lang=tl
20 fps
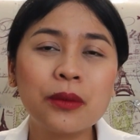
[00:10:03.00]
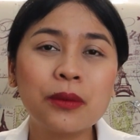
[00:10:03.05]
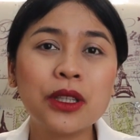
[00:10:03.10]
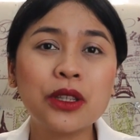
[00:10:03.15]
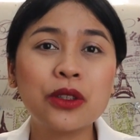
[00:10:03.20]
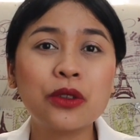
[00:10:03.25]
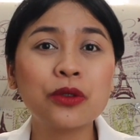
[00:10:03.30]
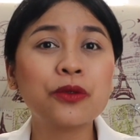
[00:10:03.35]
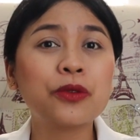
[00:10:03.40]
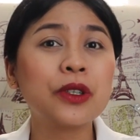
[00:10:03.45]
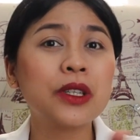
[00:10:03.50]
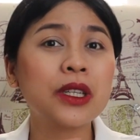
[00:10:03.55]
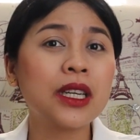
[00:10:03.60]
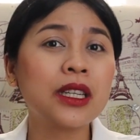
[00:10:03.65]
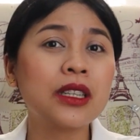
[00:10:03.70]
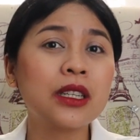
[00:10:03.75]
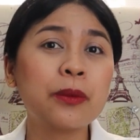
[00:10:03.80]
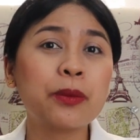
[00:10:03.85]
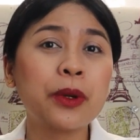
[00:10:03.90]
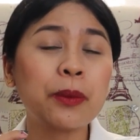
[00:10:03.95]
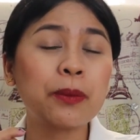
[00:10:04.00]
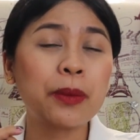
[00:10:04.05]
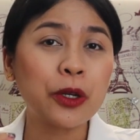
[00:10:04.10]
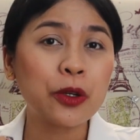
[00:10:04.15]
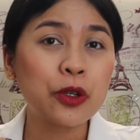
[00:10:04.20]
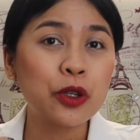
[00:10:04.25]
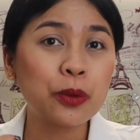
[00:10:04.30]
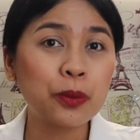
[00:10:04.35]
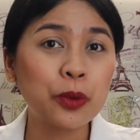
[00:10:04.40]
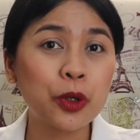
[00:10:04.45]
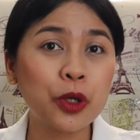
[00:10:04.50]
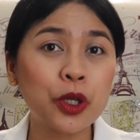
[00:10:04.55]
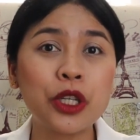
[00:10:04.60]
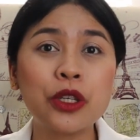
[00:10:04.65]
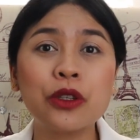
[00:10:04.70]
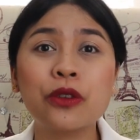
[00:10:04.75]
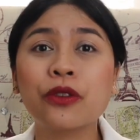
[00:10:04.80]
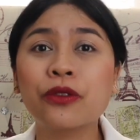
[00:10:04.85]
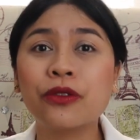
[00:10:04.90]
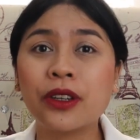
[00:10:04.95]
But don't forget, i-prepare nyo po ang
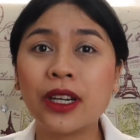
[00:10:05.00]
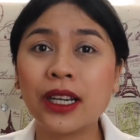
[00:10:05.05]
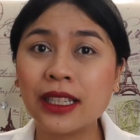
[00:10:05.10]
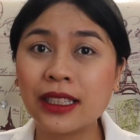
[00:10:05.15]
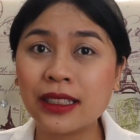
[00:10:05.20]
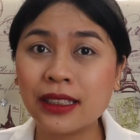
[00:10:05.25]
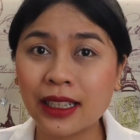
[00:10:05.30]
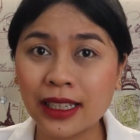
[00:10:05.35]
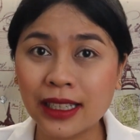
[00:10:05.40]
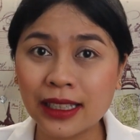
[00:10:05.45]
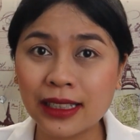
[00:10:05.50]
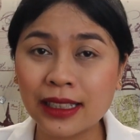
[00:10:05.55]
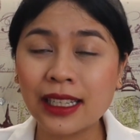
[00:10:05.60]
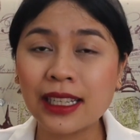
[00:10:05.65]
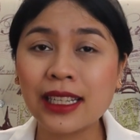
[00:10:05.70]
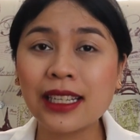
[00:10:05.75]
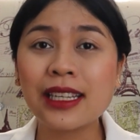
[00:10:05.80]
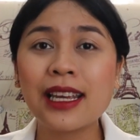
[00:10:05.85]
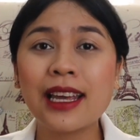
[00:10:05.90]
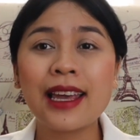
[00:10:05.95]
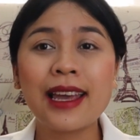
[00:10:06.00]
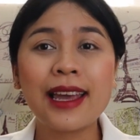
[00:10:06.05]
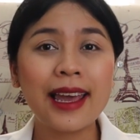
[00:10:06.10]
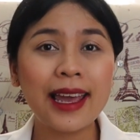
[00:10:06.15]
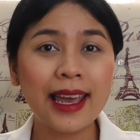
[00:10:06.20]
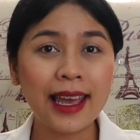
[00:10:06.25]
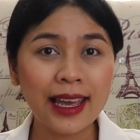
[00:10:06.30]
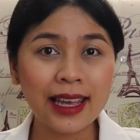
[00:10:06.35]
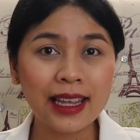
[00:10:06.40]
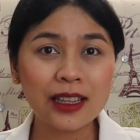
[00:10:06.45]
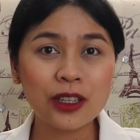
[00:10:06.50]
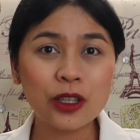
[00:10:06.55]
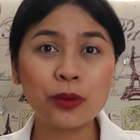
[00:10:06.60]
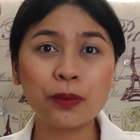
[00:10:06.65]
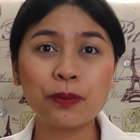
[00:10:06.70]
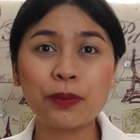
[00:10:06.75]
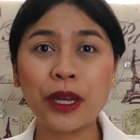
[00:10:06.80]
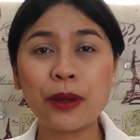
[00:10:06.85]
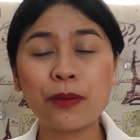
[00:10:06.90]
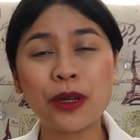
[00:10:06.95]
inyong valid ID. And
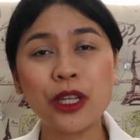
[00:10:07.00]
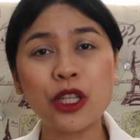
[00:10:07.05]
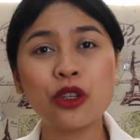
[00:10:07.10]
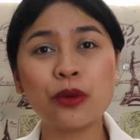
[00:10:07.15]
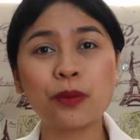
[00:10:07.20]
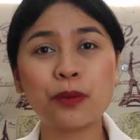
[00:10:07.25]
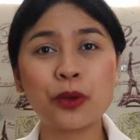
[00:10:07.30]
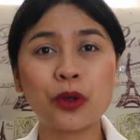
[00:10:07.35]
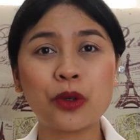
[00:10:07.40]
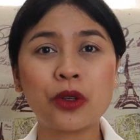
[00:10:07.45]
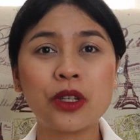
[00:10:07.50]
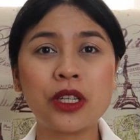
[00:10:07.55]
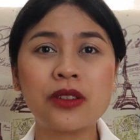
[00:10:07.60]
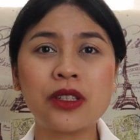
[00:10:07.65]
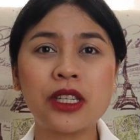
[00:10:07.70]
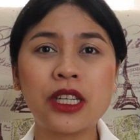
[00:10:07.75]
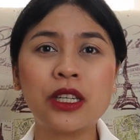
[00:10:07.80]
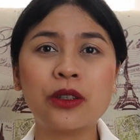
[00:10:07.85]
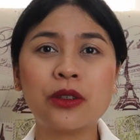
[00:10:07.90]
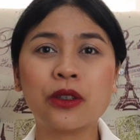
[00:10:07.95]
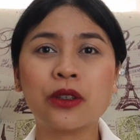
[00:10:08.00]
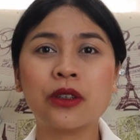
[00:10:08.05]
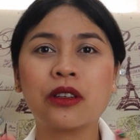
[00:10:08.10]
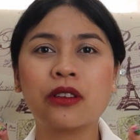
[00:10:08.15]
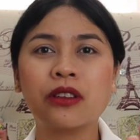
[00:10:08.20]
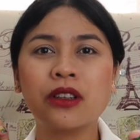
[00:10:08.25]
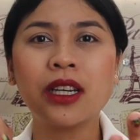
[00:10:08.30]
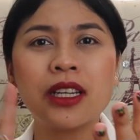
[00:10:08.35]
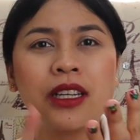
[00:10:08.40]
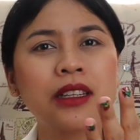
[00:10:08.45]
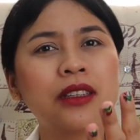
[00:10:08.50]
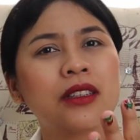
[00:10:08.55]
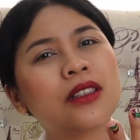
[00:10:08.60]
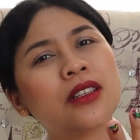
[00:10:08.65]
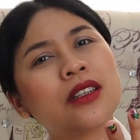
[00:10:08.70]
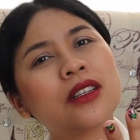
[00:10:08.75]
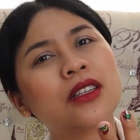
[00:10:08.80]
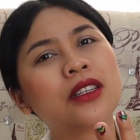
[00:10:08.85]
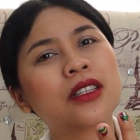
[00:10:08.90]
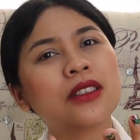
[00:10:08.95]
yung payment nyo po, it's either credit
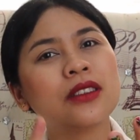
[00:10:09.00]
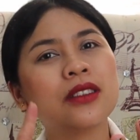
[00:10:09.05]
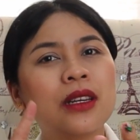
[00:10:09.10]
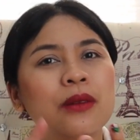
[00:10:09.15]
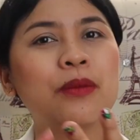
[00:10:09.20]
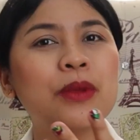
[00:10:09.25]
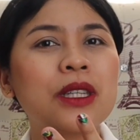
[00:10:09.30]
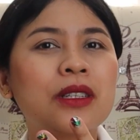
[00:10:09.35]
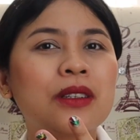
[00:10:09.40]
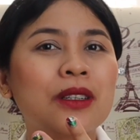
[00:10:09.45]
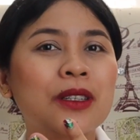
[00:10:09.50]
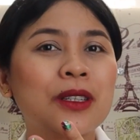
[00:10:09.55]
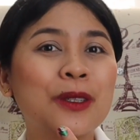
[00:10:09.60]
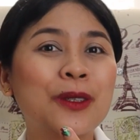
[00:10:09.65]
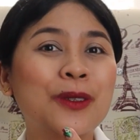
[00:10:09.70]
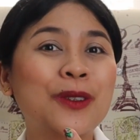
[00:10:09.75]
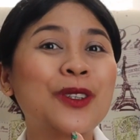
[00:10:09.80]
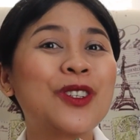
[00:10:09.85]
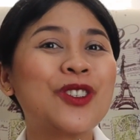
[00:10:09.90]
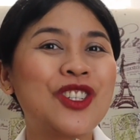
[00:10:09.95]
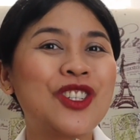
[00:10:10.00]
card, debit card, or